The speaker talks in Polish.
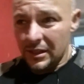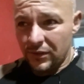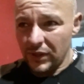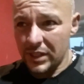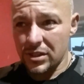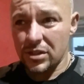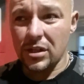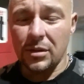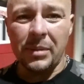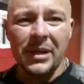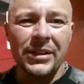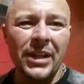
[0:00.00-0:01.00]
twierdzę, że
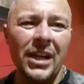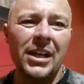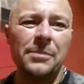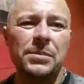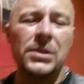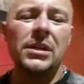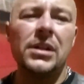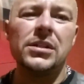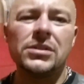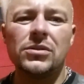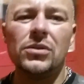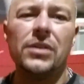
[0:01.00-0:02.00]
chyba najlepsze,
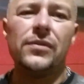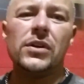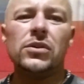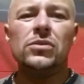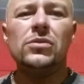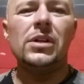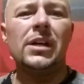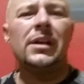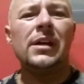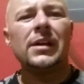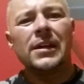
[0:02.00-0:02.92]
z których wykonuję.